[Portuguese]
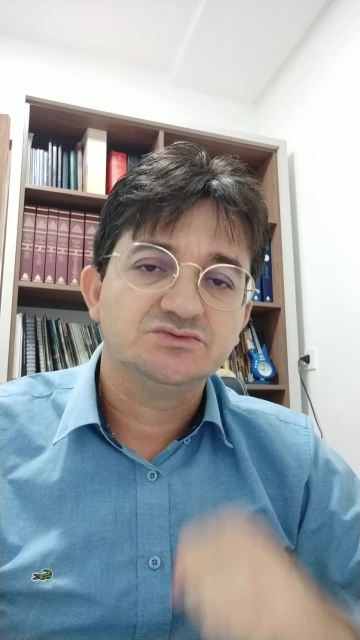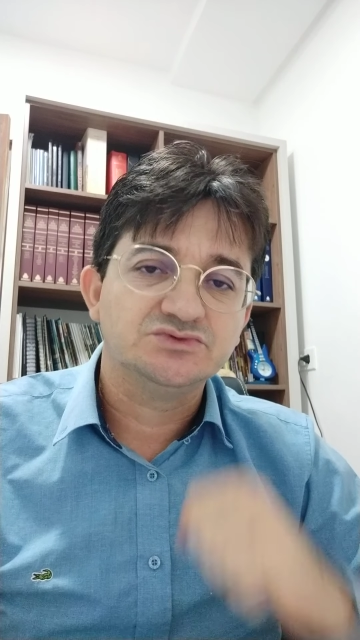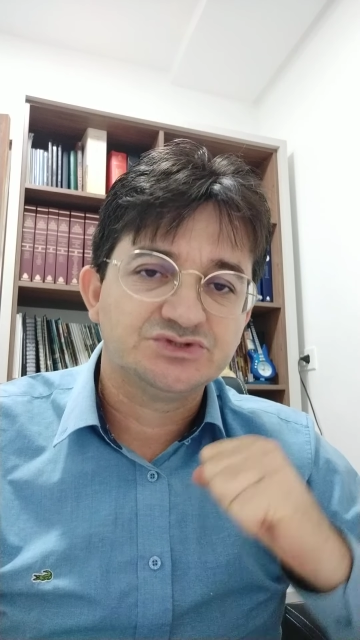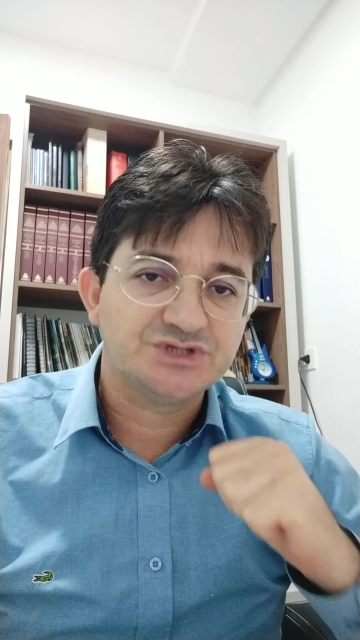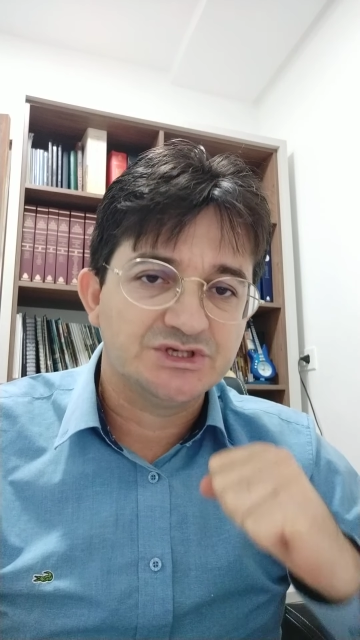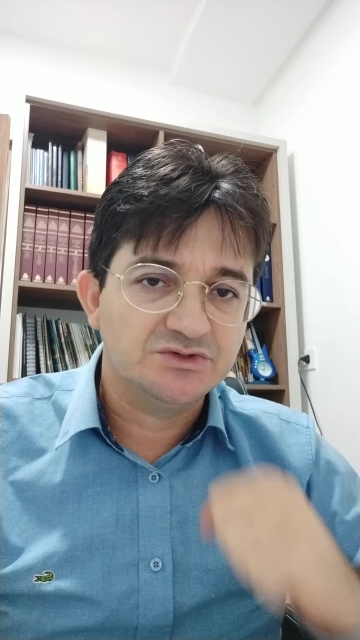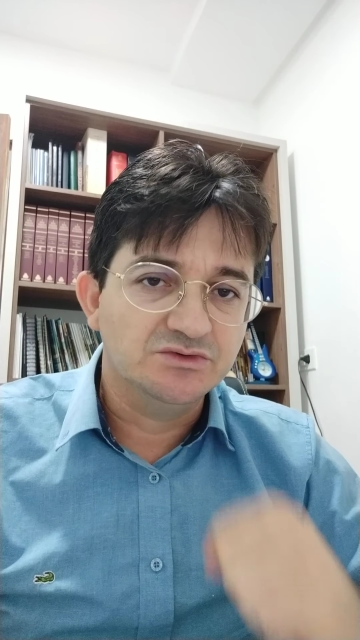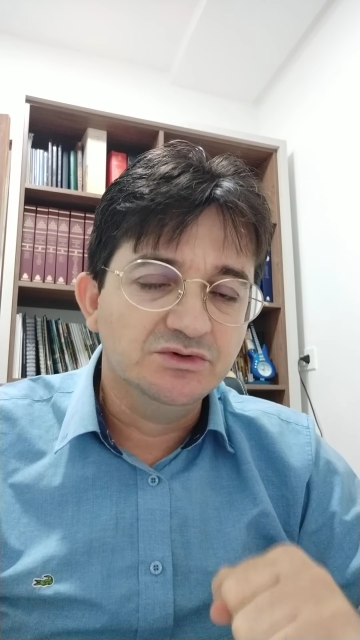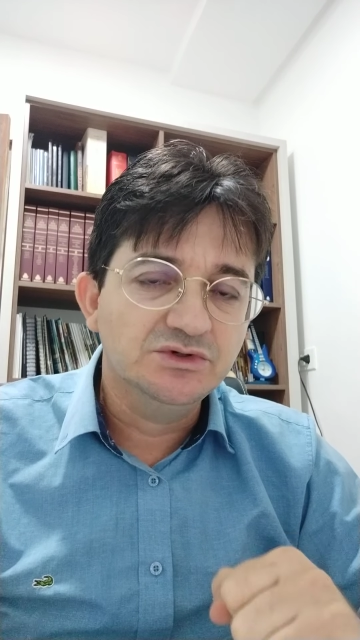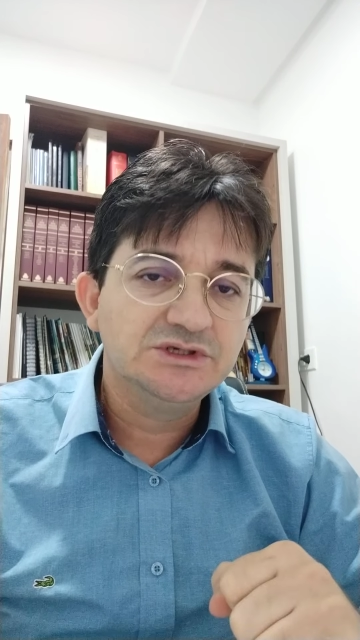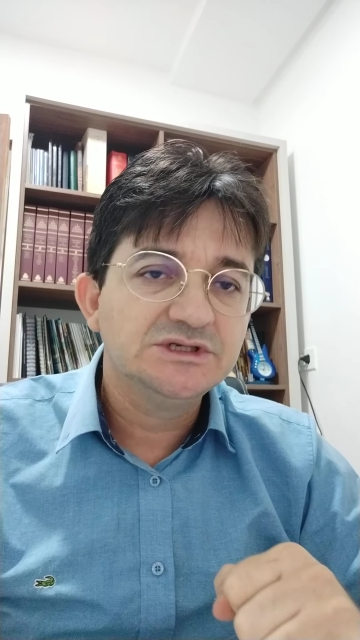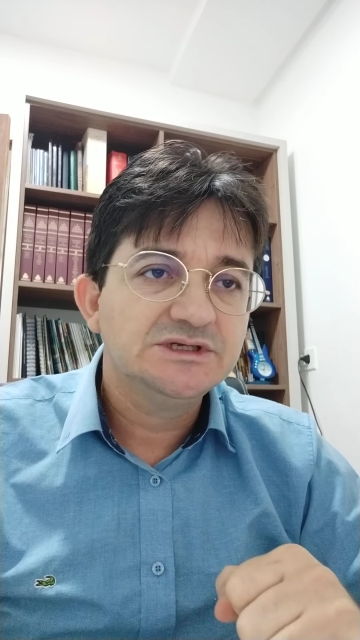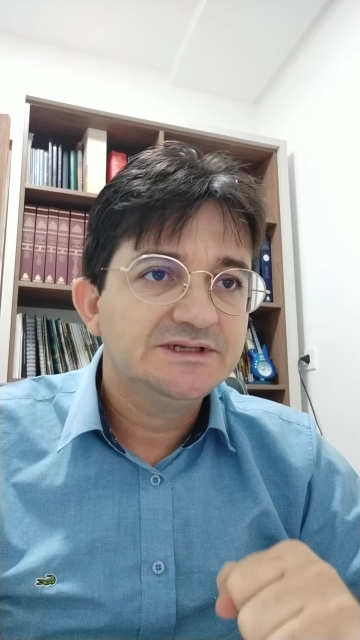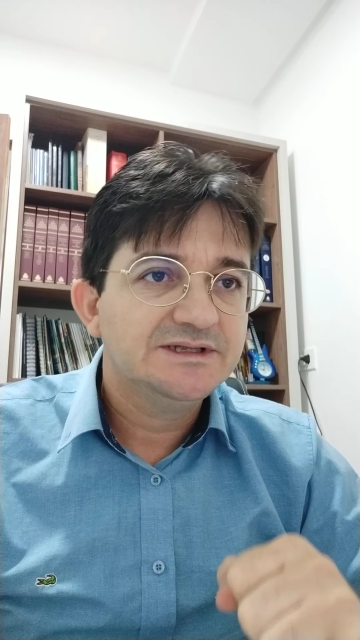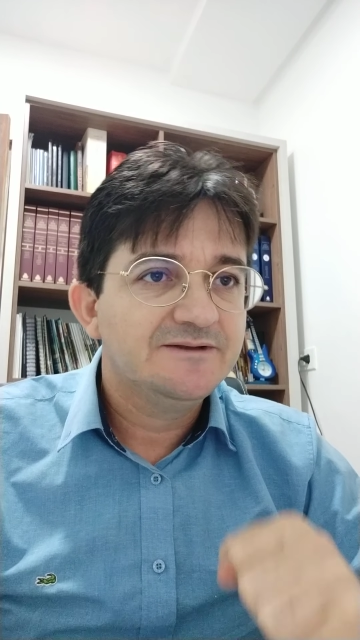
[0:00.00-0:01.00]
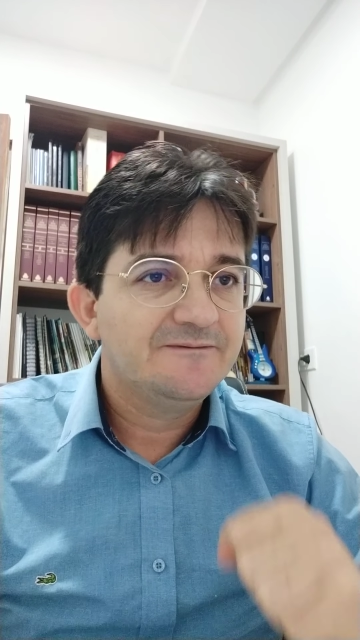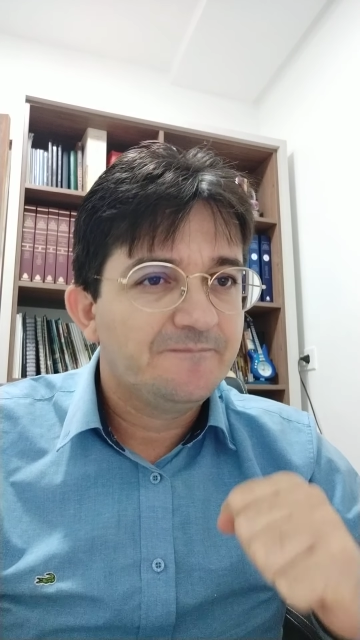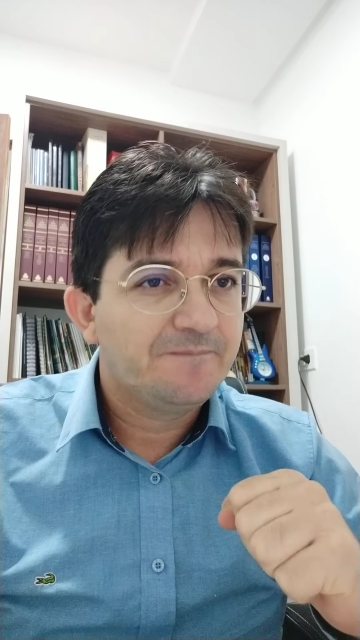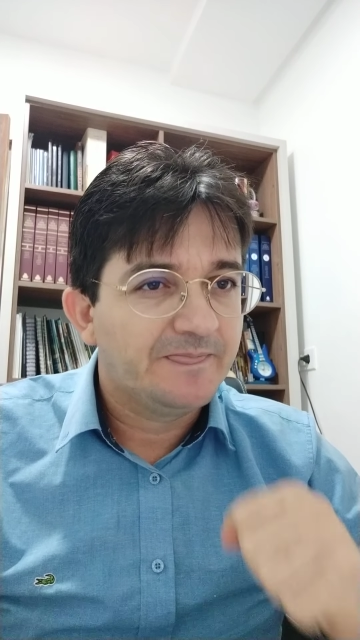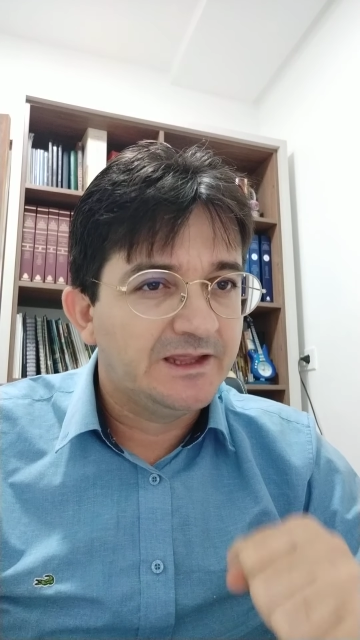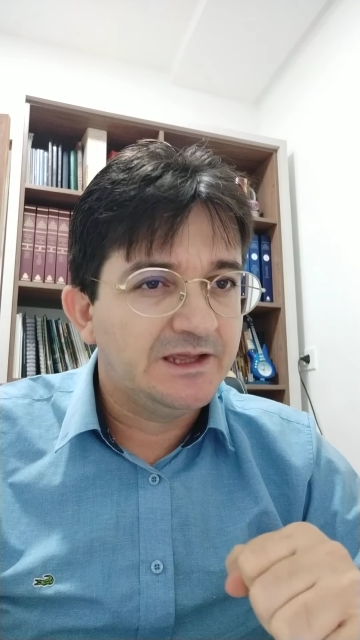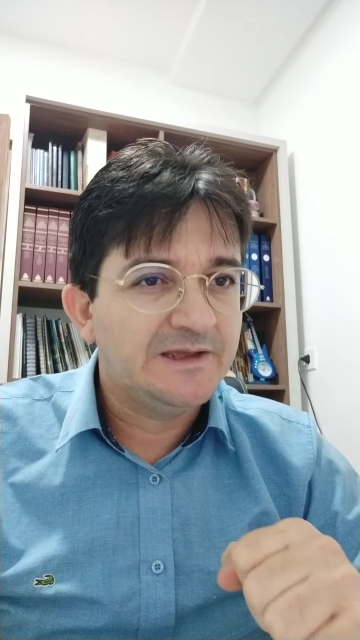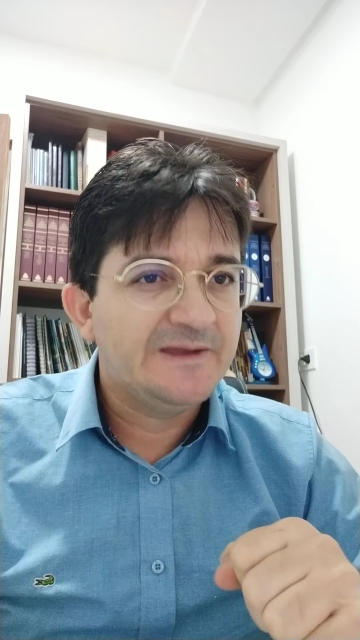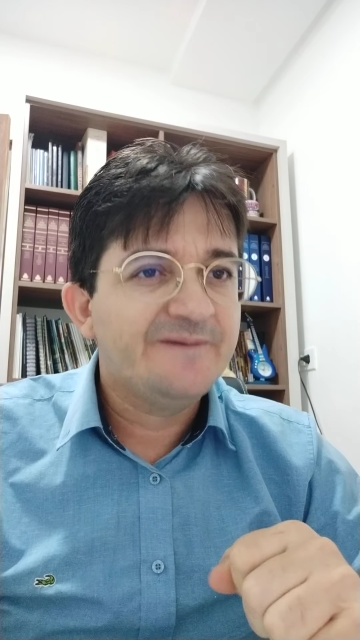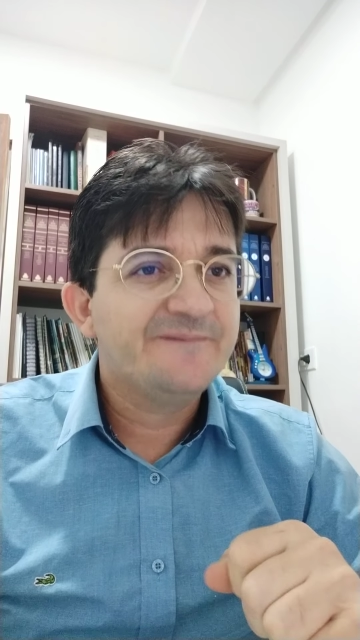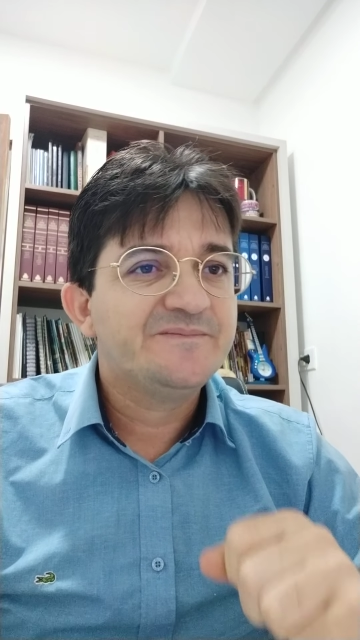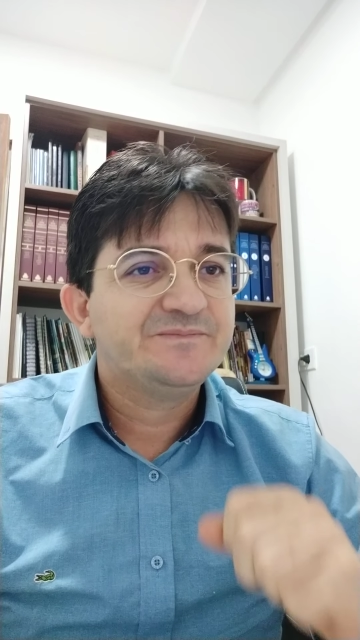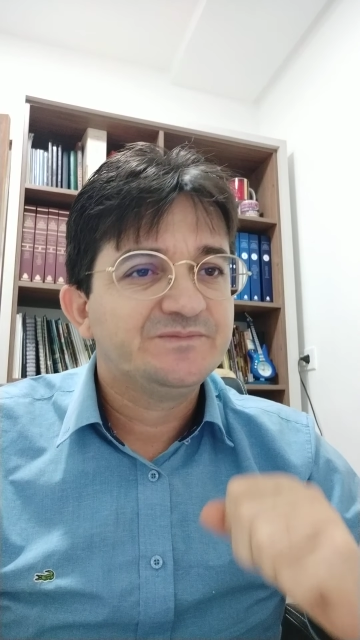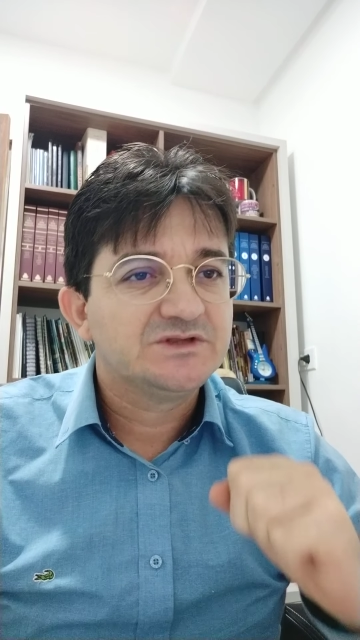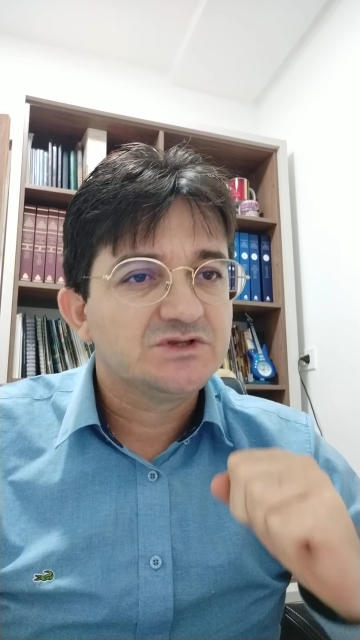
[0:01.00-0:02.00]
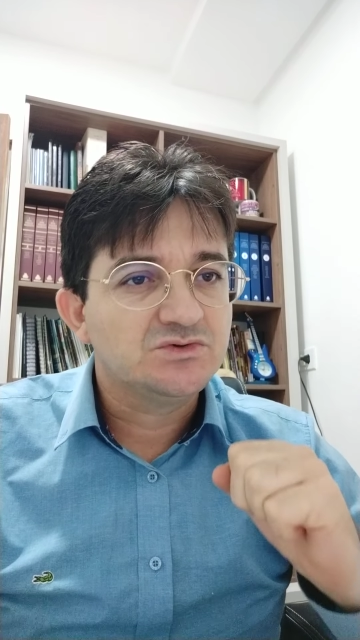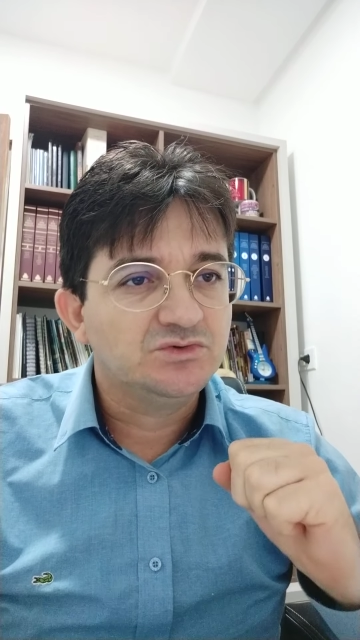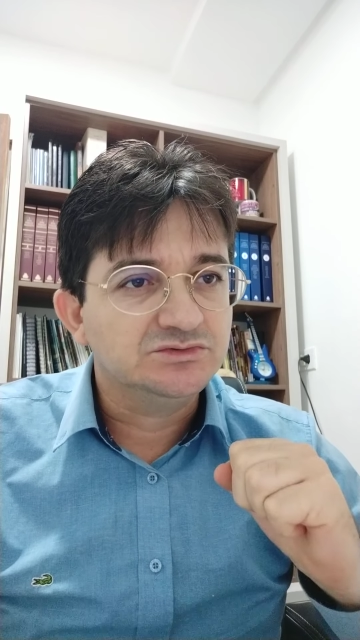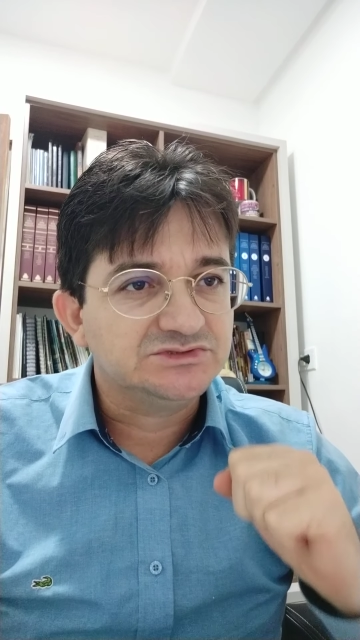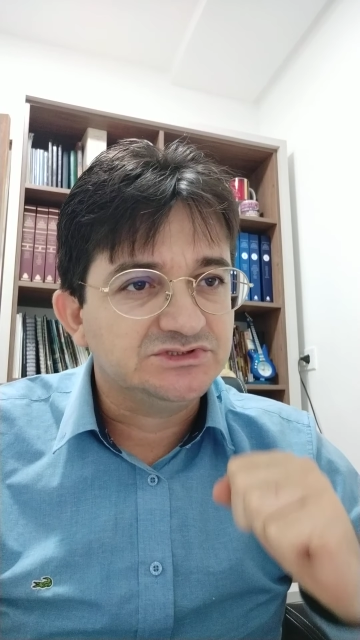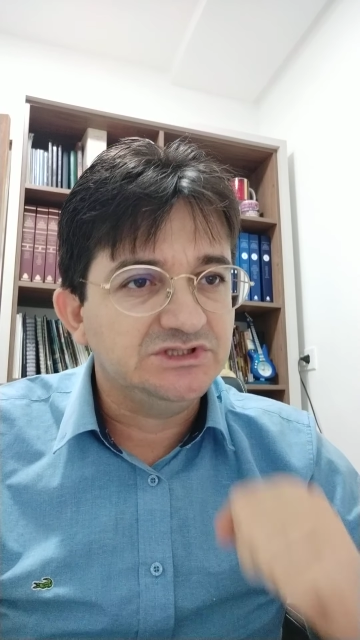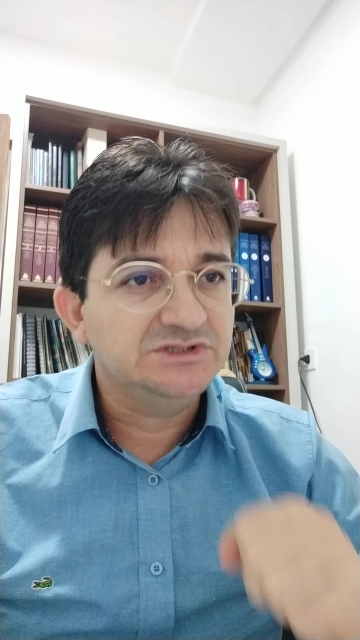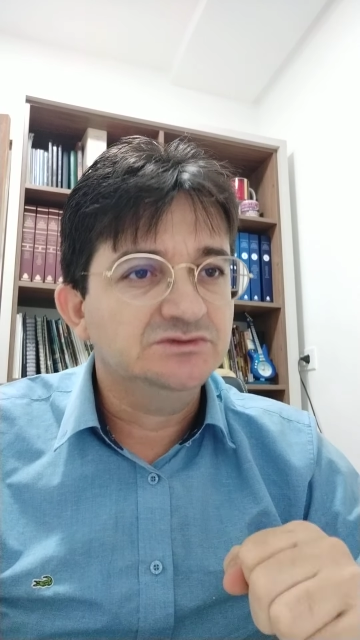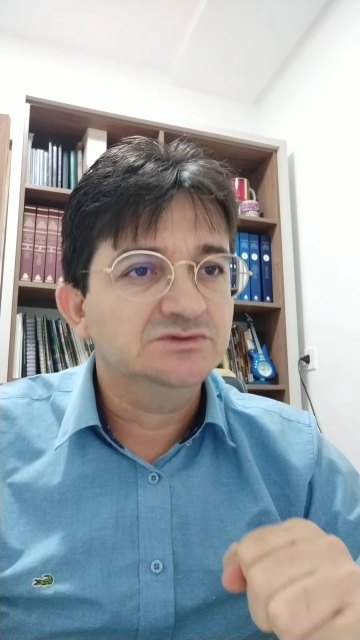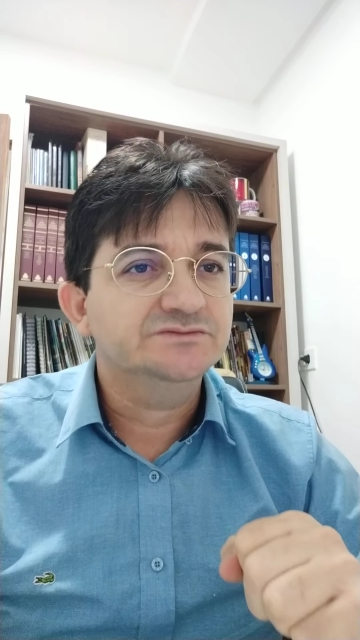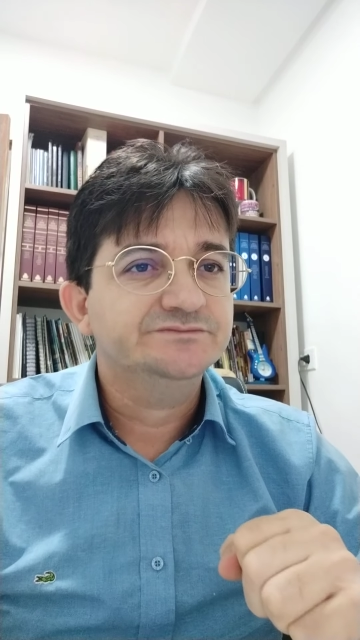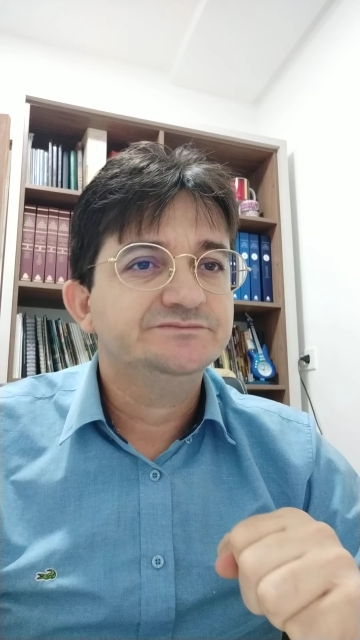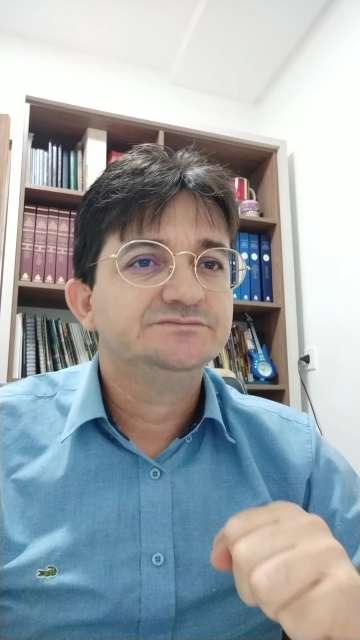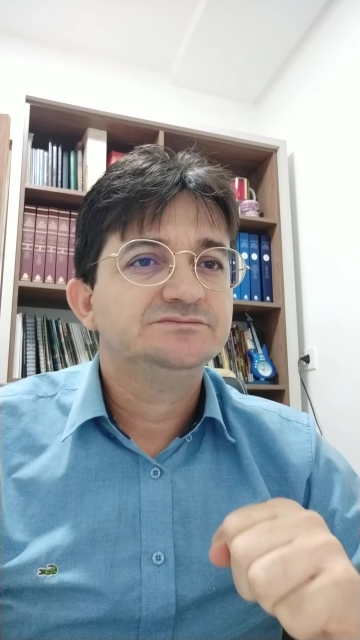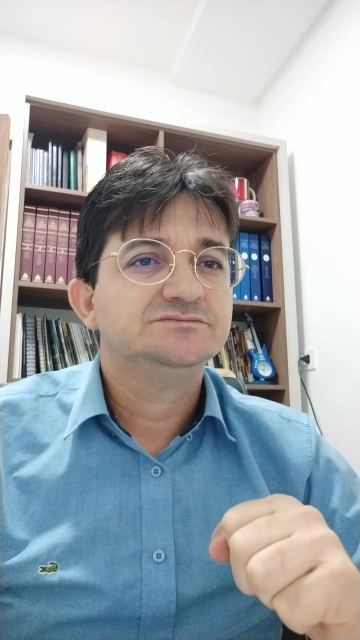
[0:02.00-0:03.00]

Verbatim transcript: O Senhor é contigo.